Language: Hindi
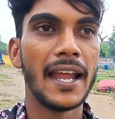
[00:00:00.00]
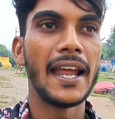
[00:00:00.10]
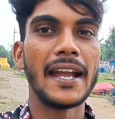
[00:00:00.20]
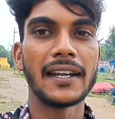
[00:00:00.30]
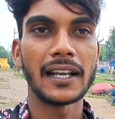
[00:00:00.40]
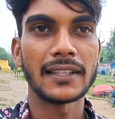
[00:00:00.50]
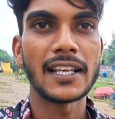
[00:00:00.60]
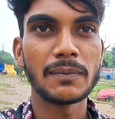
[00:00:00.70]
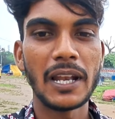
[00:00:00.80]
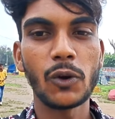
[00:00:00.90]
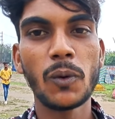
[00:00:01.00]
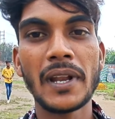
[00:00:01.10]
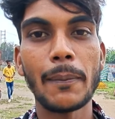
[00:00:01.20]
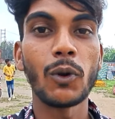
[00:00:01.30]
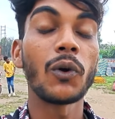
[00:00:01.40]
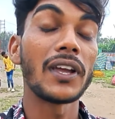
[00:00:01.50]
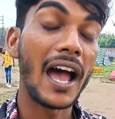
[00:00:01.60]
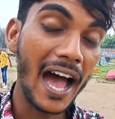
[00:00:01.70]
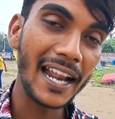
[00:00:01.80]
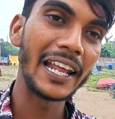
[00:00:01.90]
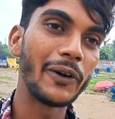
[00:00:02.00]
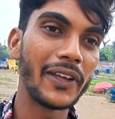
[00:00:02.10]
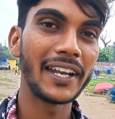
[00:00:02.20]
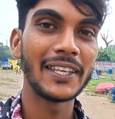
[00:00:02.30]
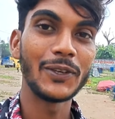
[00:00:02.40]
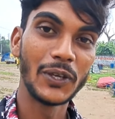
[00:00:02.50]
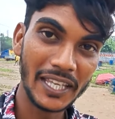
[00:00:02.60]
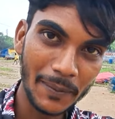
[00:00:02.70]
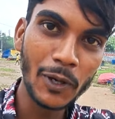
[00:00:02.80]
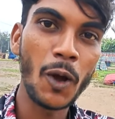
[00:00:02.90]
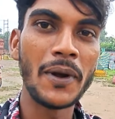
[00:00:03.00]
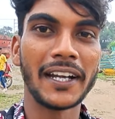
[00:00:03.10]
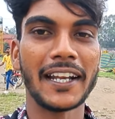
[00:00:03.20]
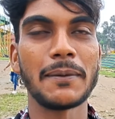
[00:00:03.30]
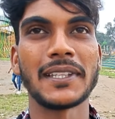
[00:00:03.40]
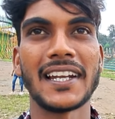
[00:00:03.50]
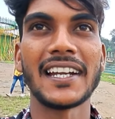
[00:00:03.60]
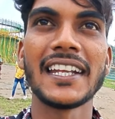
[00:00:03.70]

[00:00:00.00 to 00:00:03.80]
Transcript: एंड कतरास मेला घूमने आप लोग आ रहे हो या नहीं ये भी कमेंट करके बताना